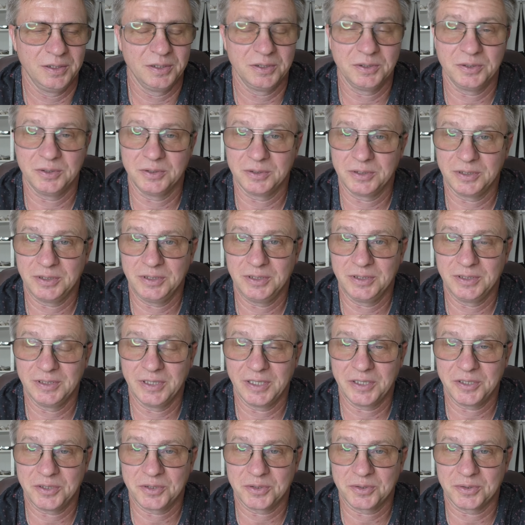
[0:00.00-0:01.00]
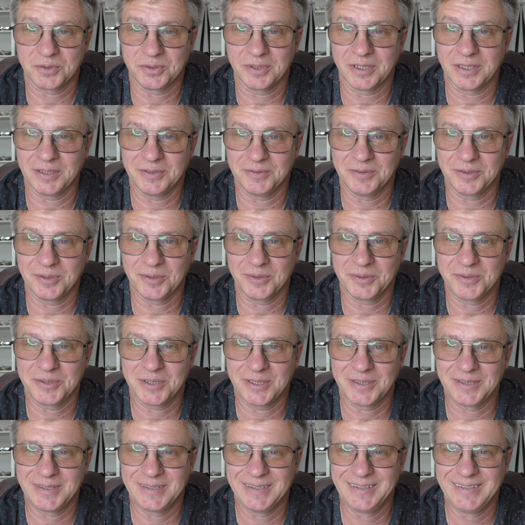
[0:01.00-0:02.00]
Но это не значит, что надо
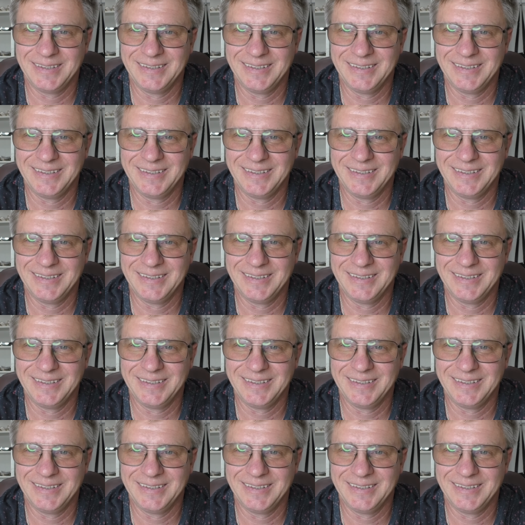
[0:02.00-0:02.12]
выключать